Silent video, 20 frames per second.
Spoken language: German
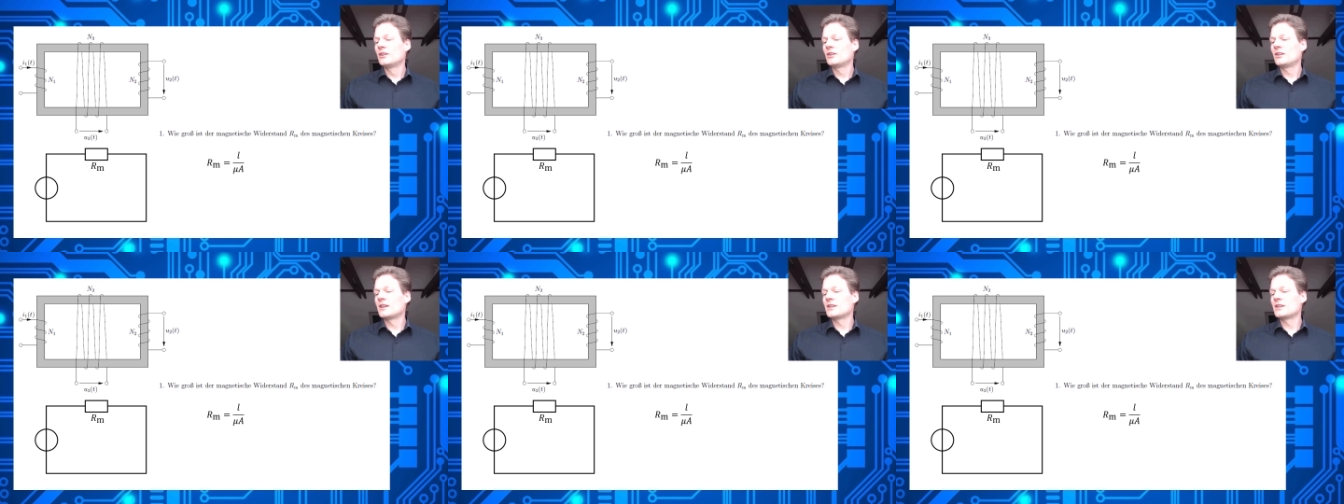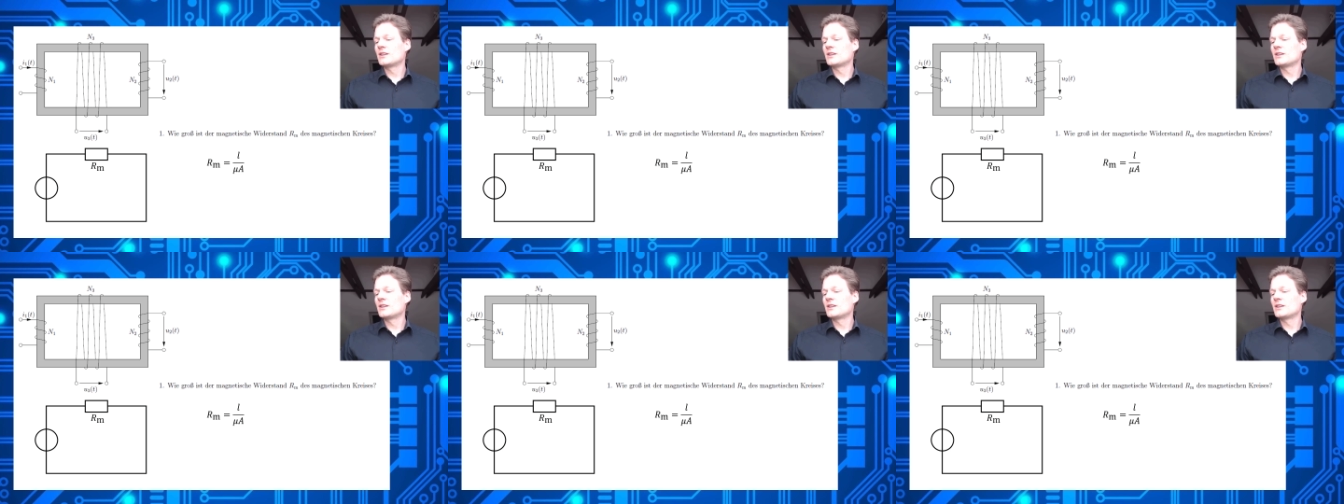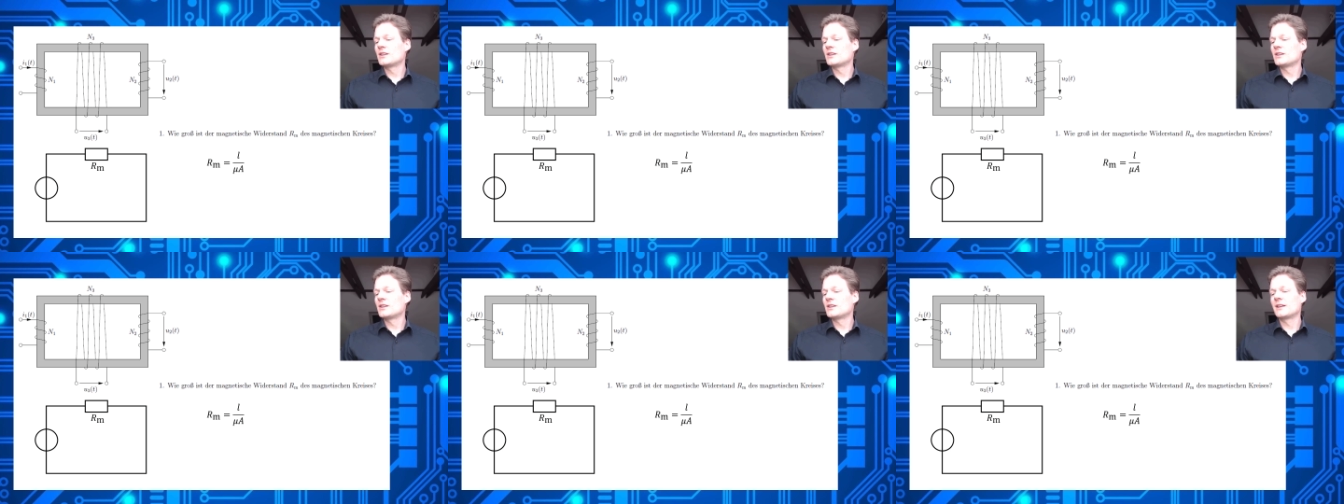Das ist
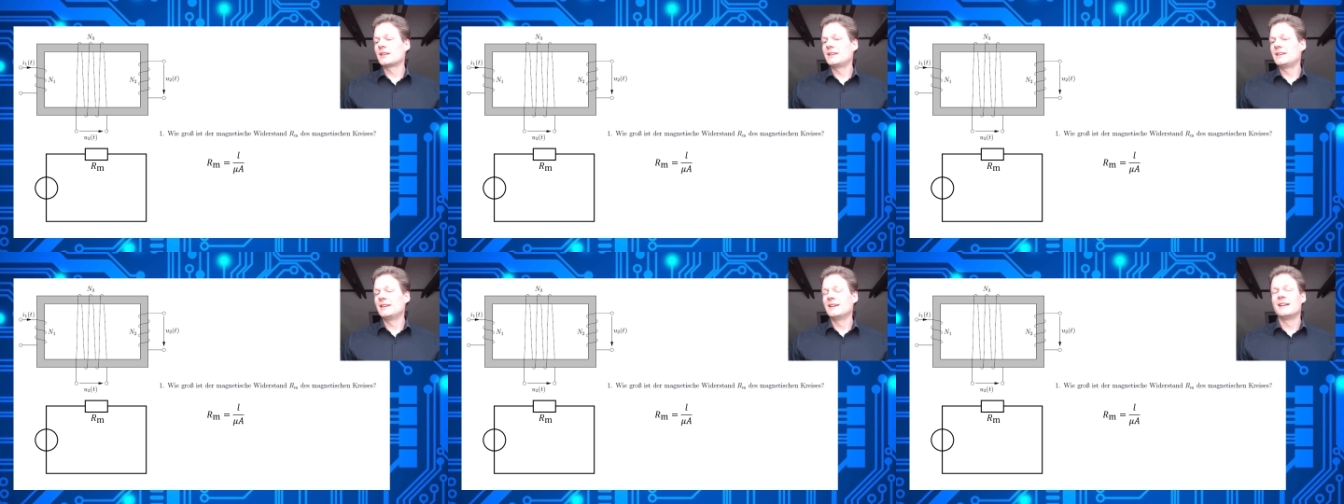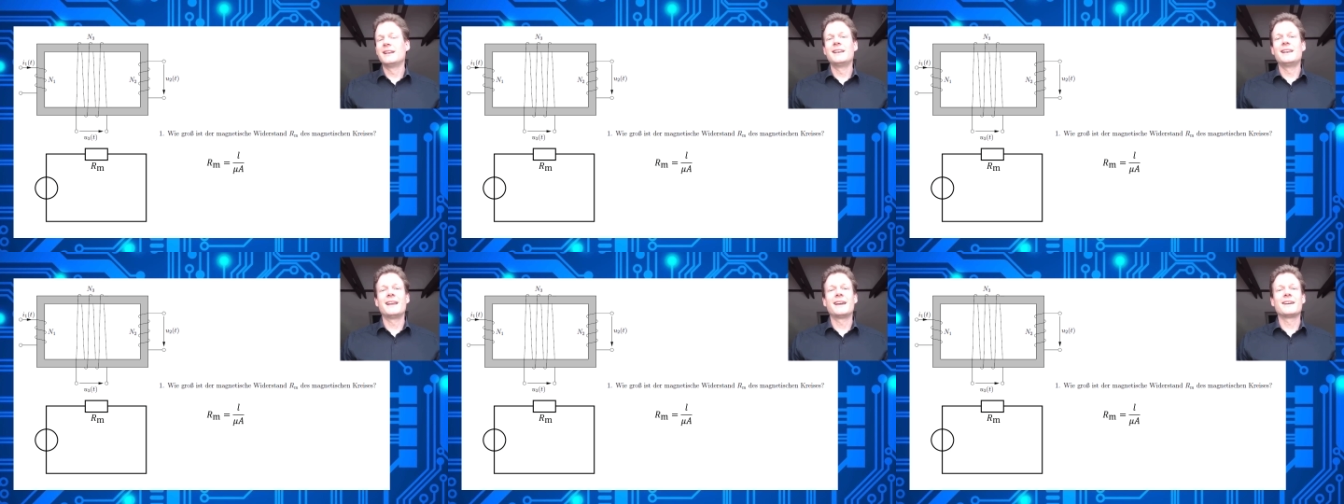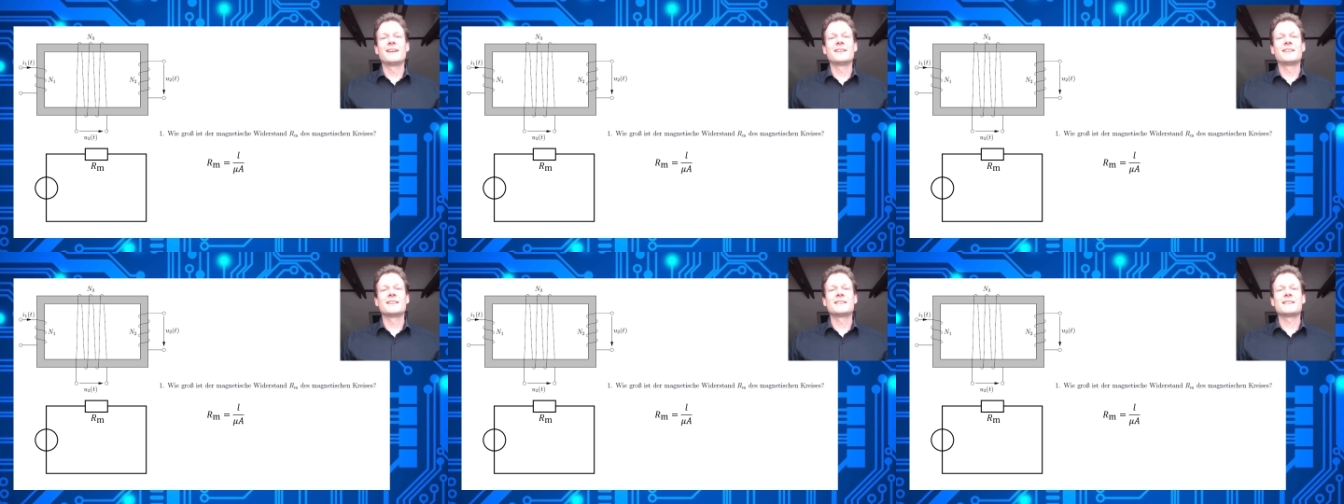einfach die
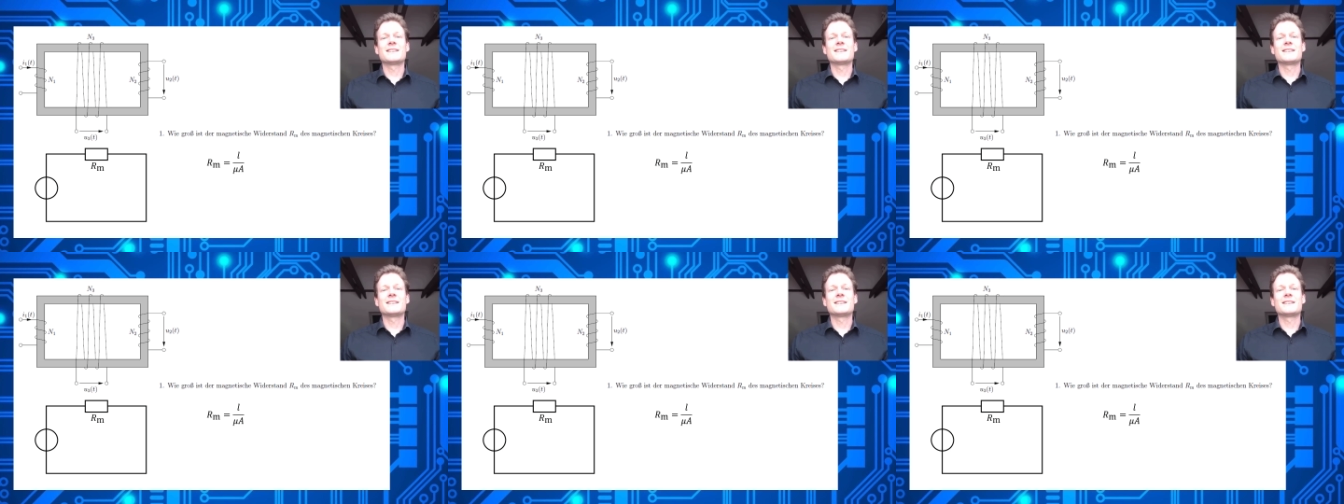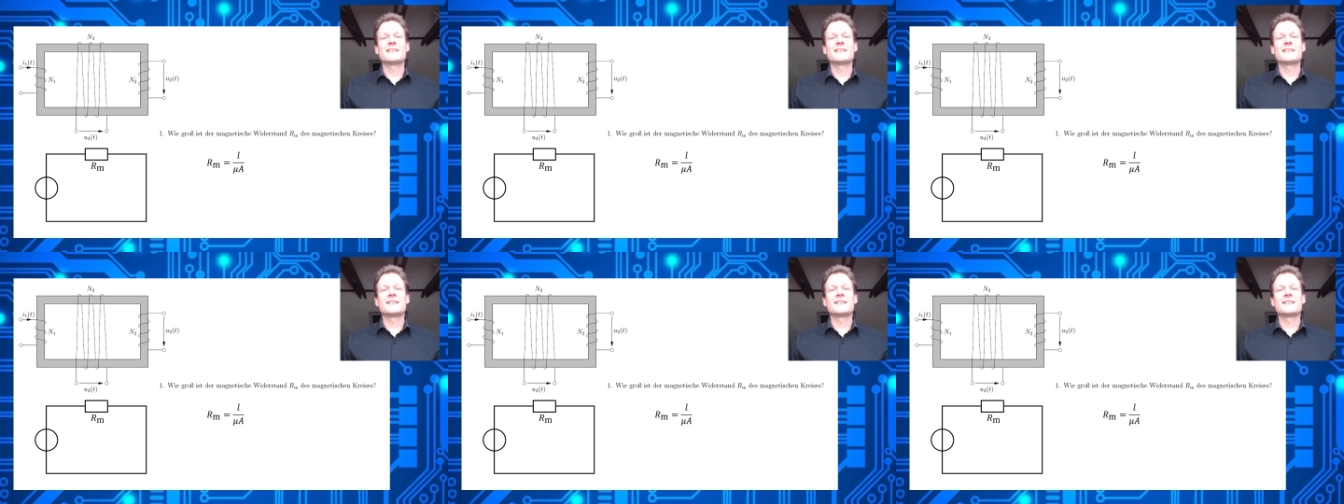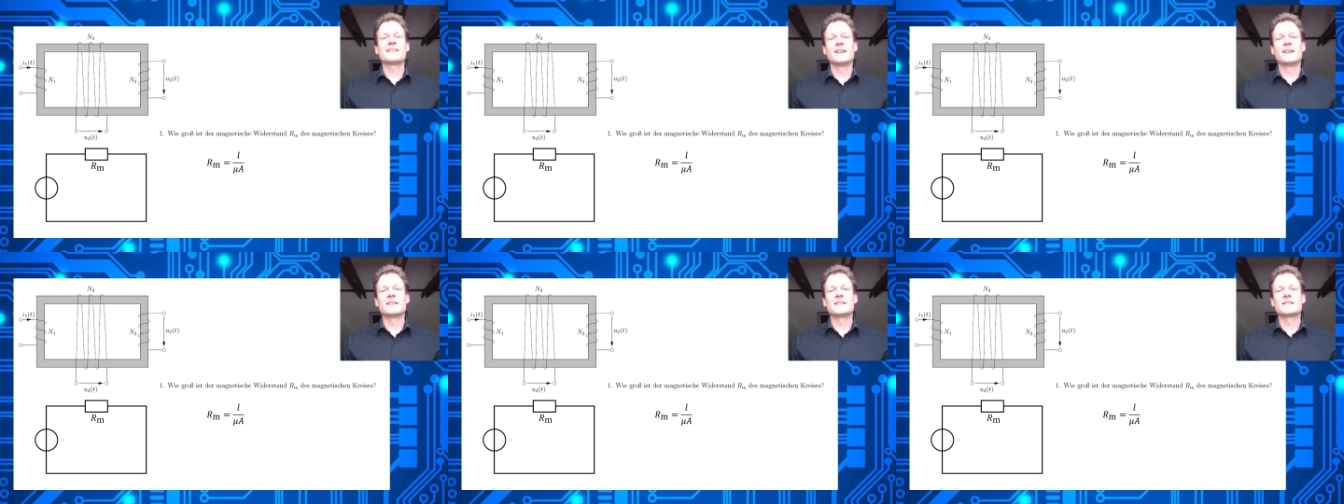Länge des
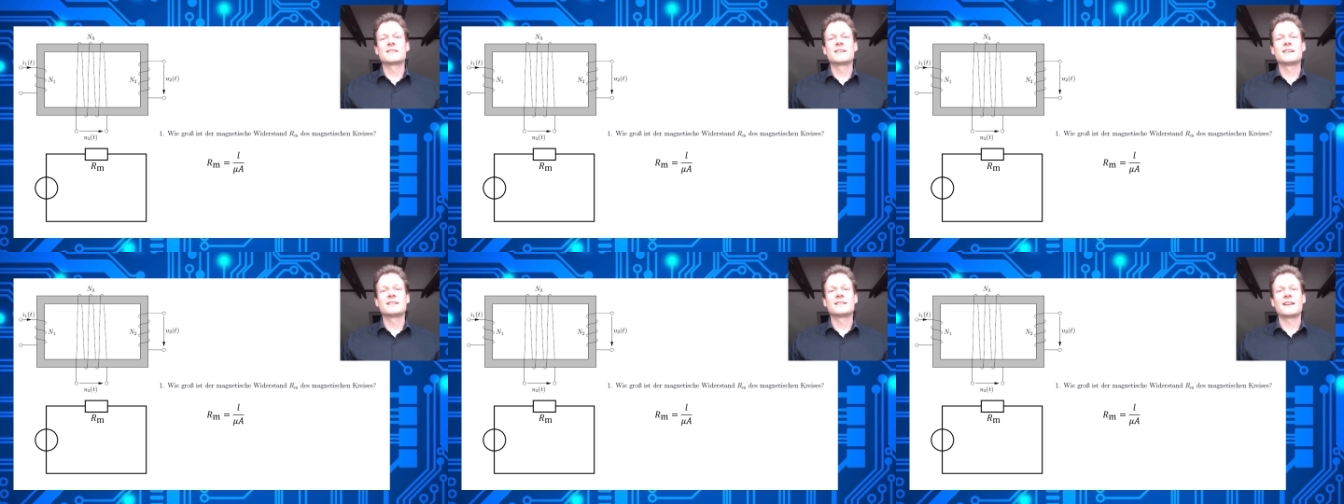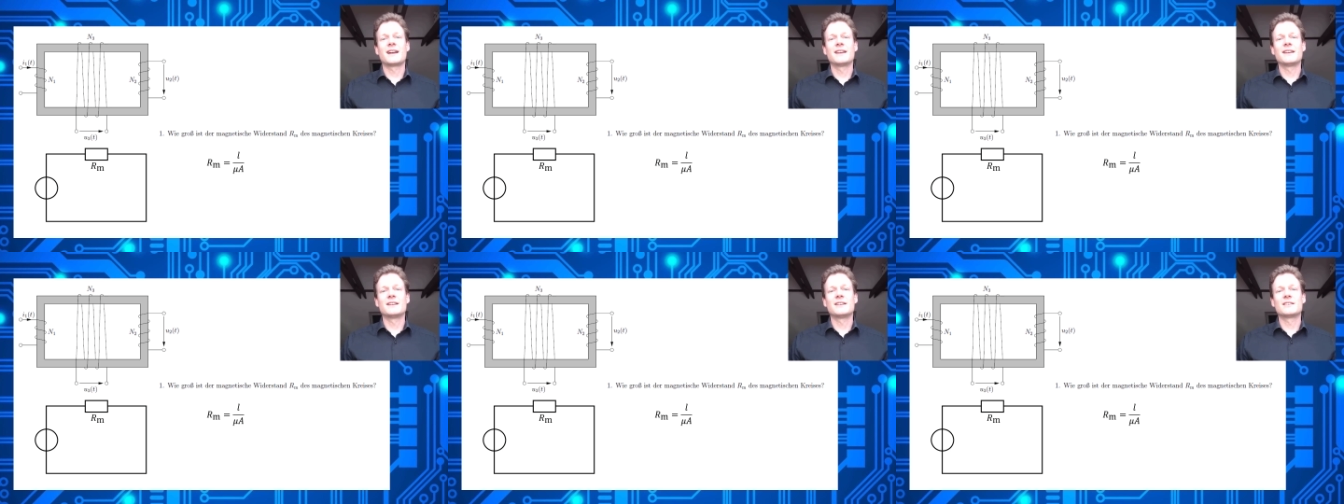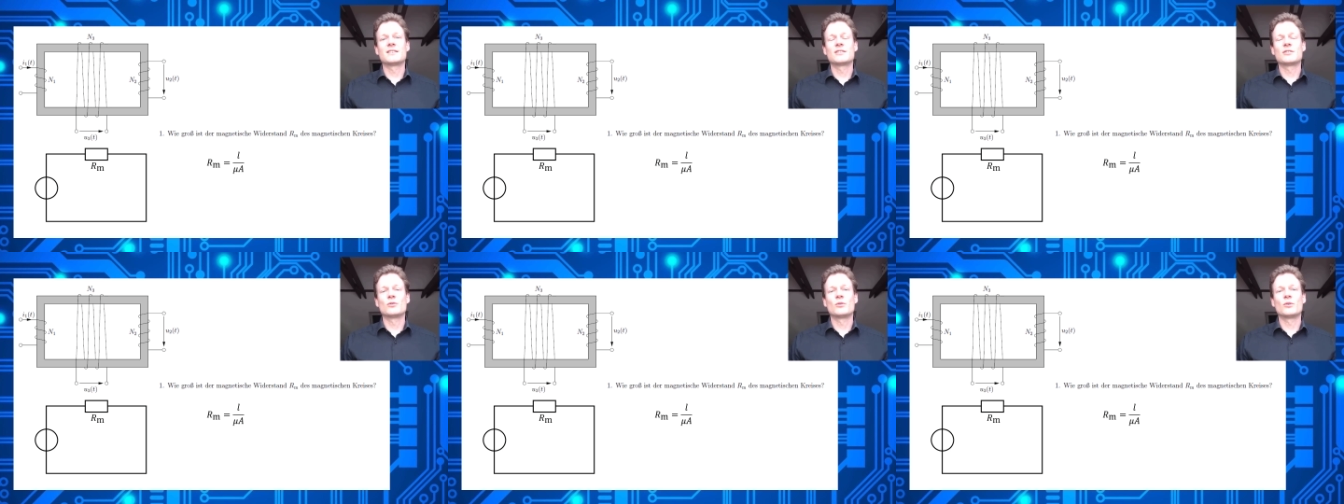Eisenweges
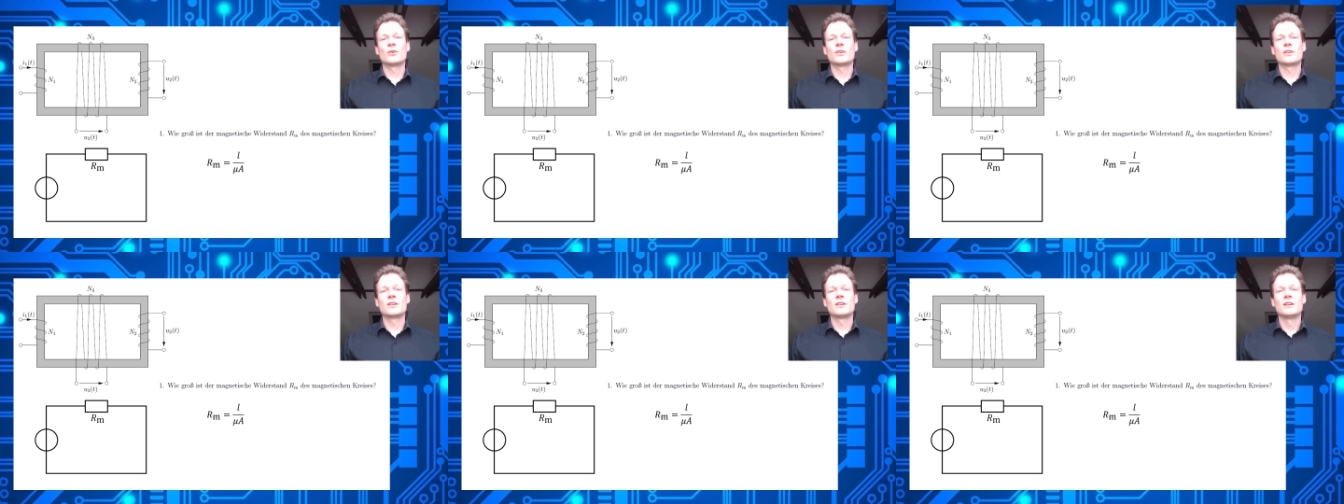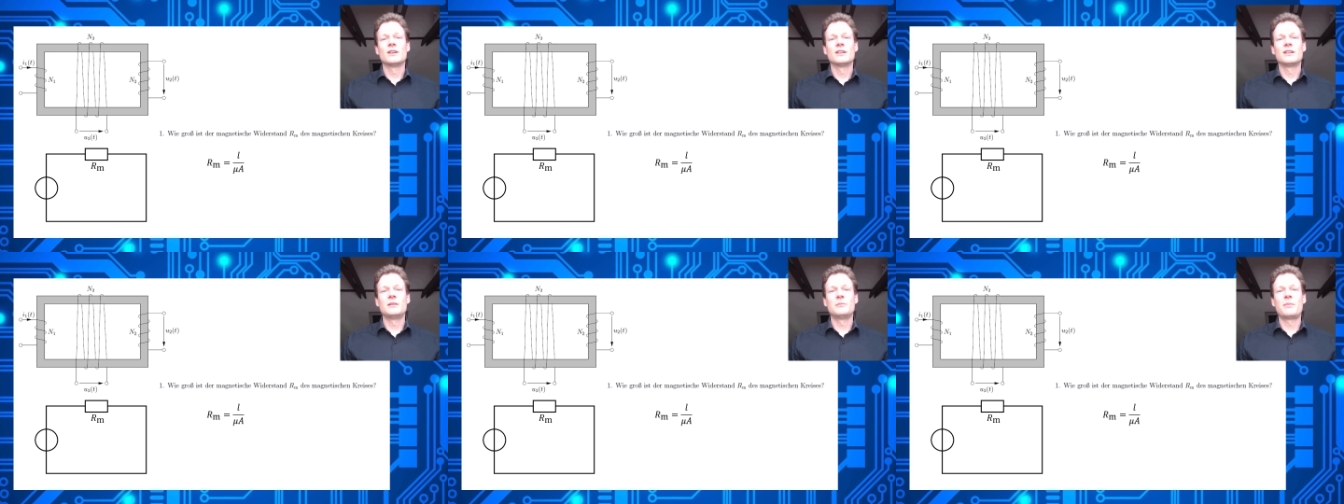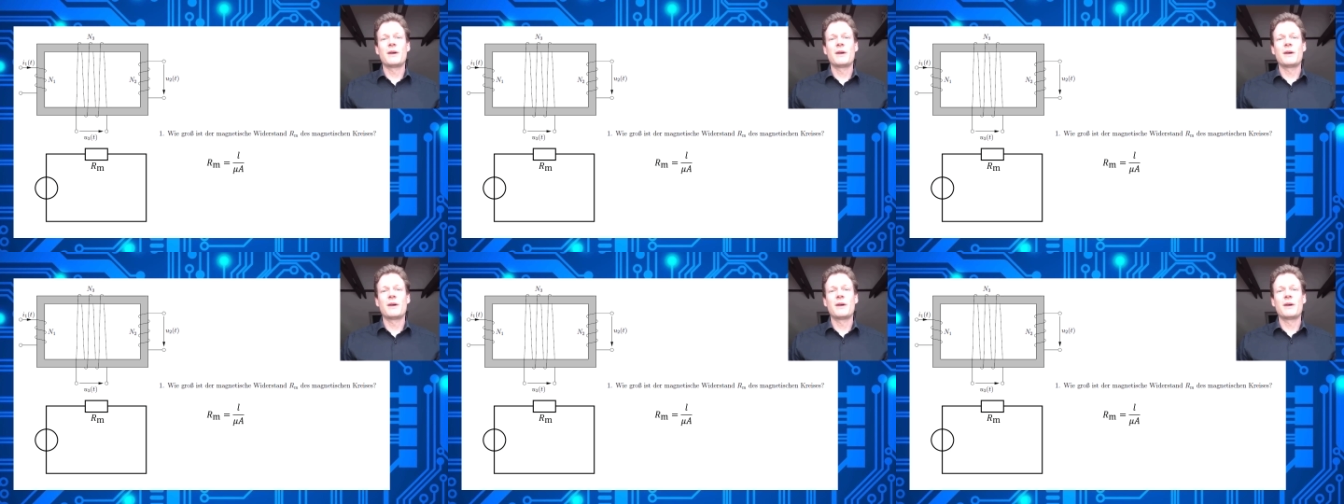geteilt durch die